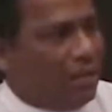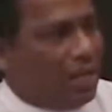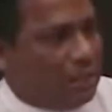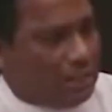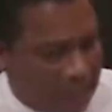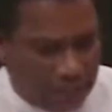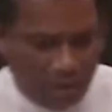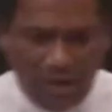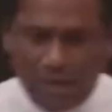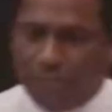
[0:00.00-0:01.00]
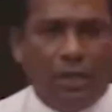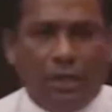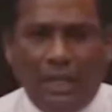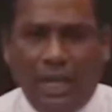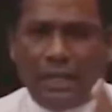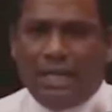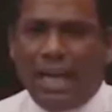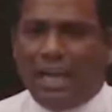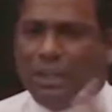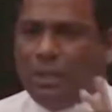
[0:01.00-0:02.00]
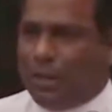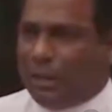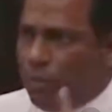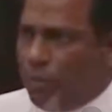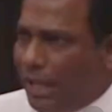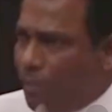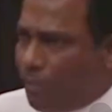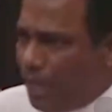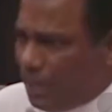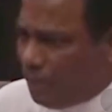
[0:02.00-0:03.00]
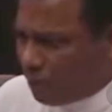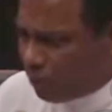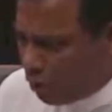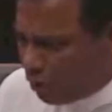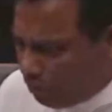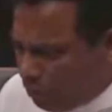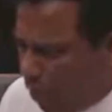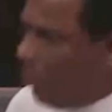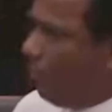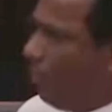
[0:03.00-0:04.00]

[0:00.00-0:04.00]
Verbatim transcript: கவனத்தை செலுத்த வேண்டும் இதிலே இரண்டாயிரத்தி பத்தொன்பது ஏப்ரல் இருபத்தொன்றுக்கு முன்பு